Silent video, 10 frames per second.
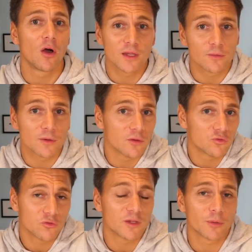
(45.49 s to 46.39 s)
tes,
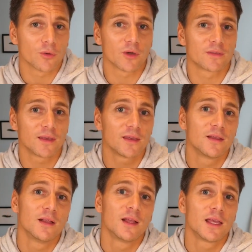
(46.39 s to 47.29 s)
juste tes priorités,
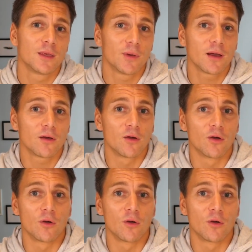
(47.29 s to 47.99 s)
et eh ben,